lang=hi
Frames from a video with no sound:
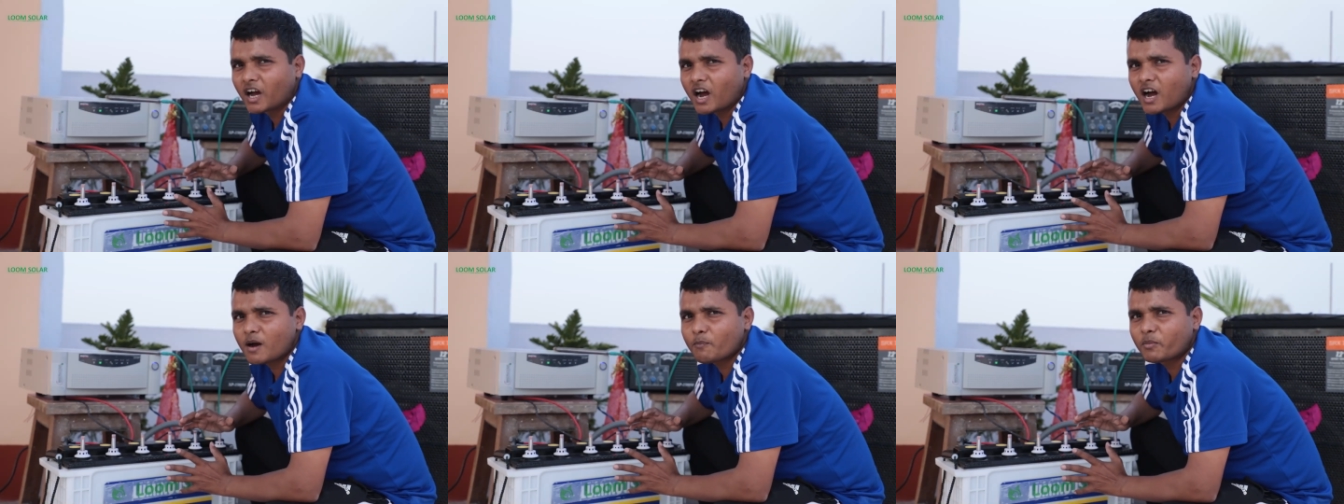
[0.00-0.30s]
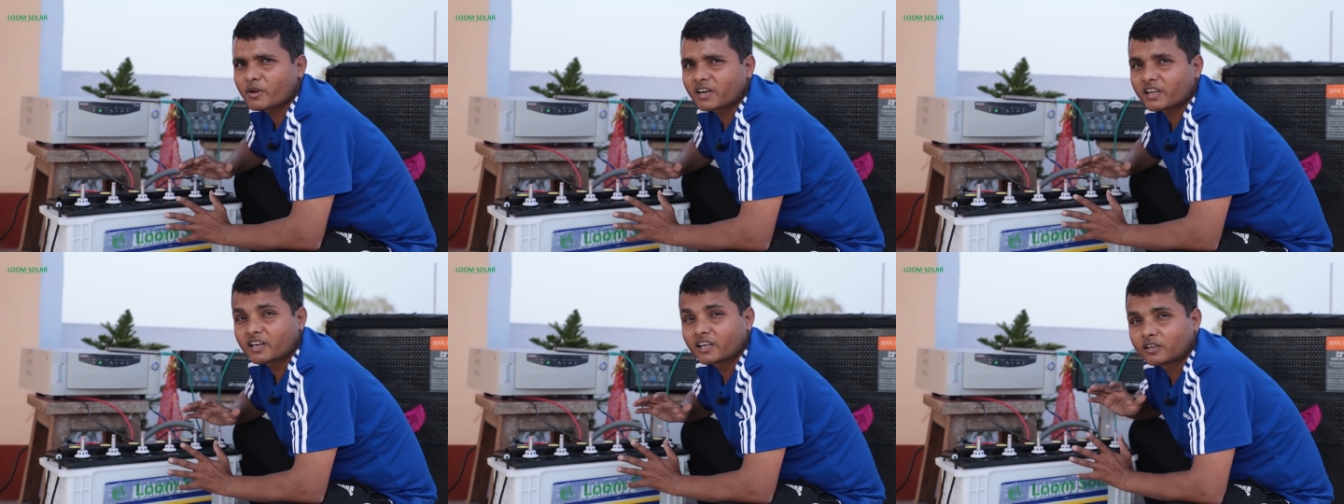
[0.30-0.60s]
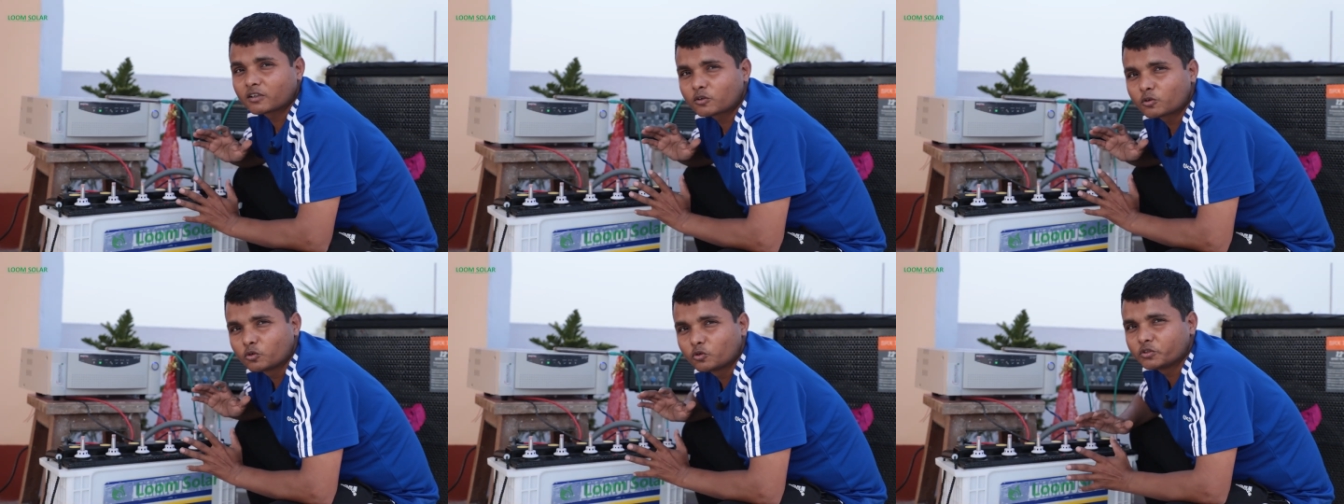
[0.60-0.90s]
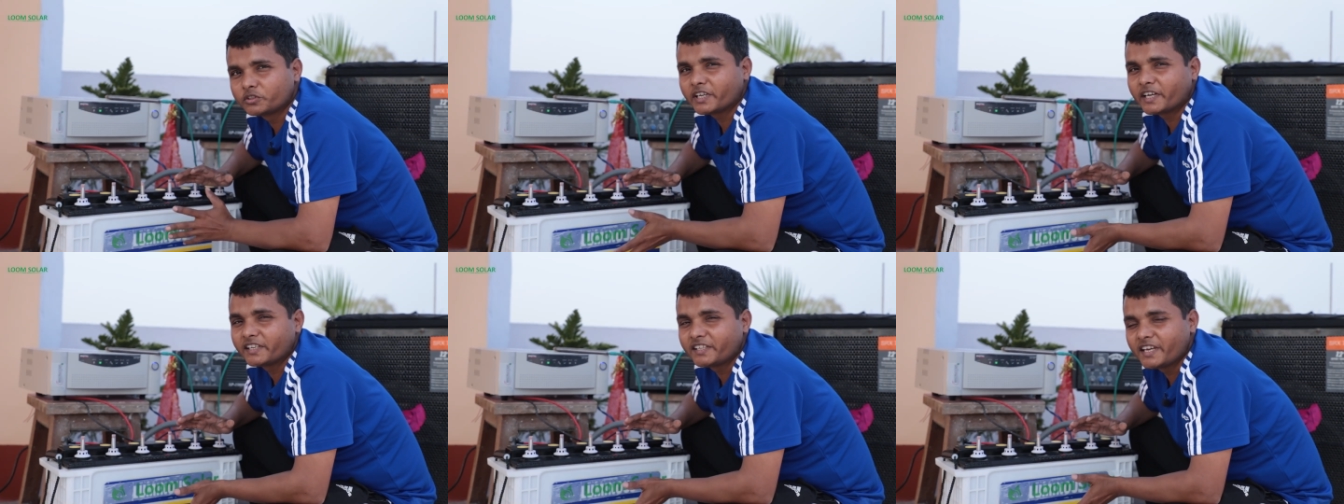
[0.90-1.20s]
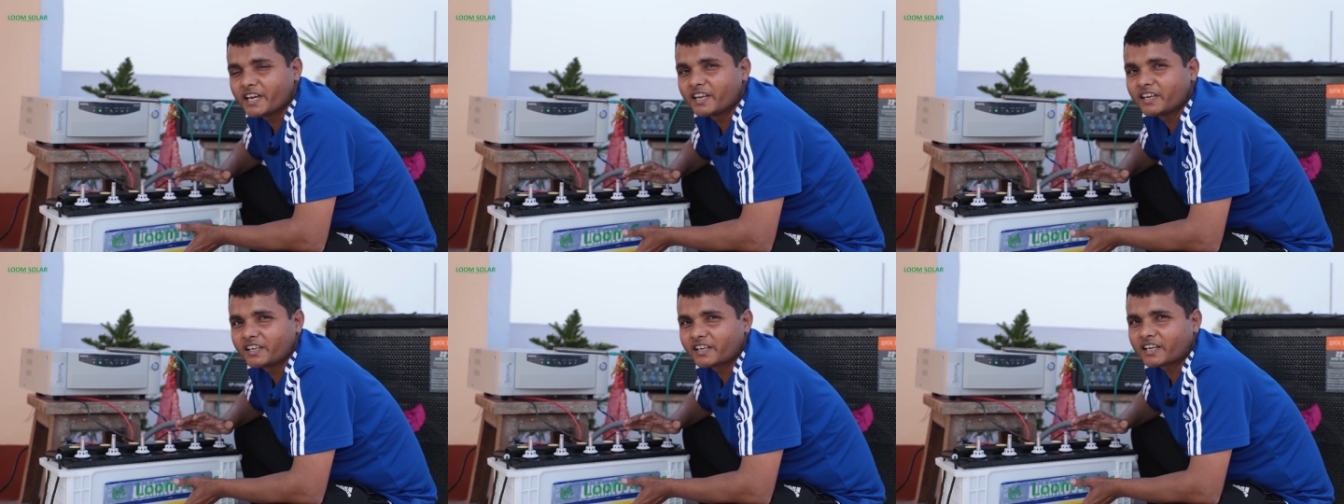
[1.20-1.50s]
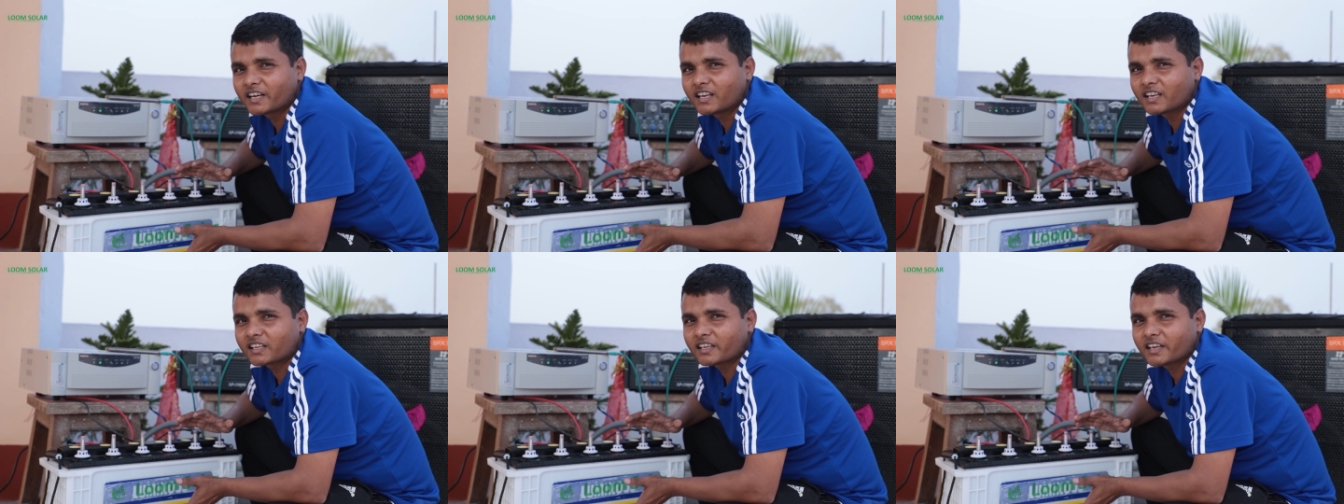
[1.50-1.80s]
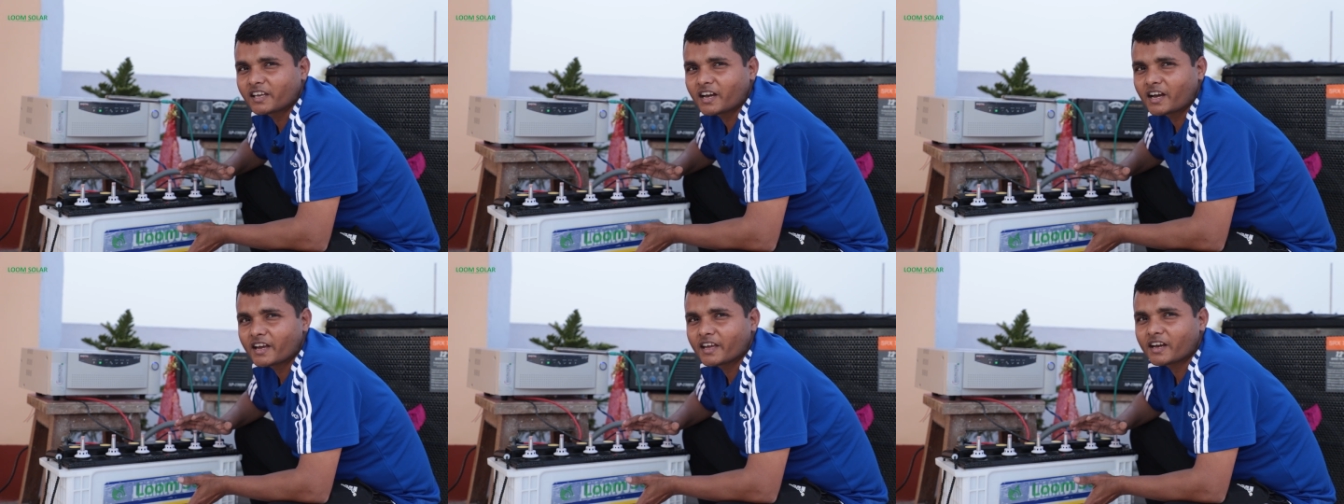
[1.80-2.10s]
यहाँ पर कंक्लूजन ये निकल
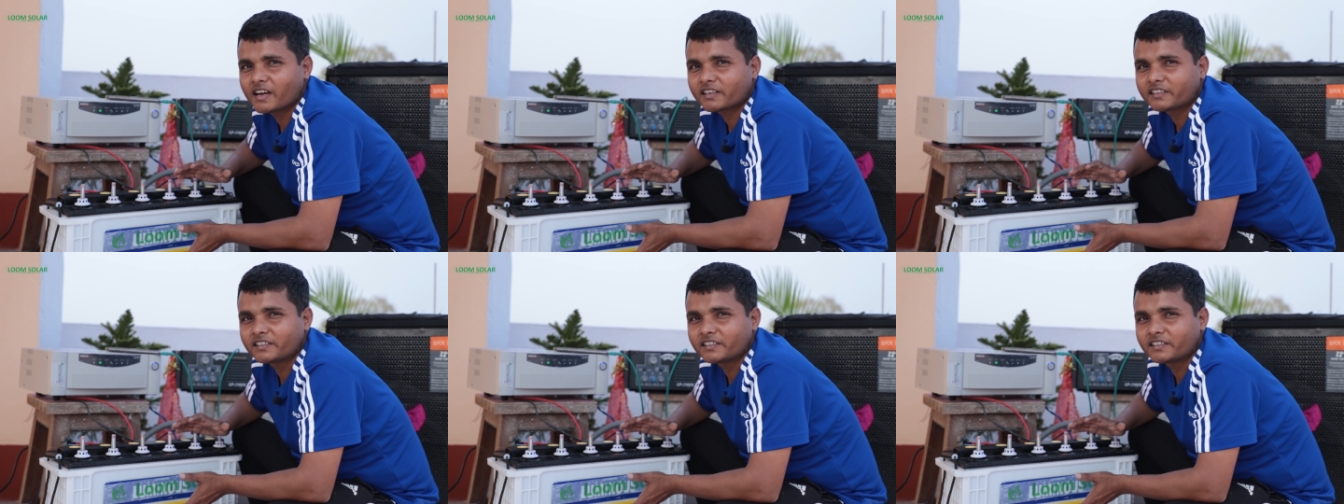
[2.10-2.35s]
के आया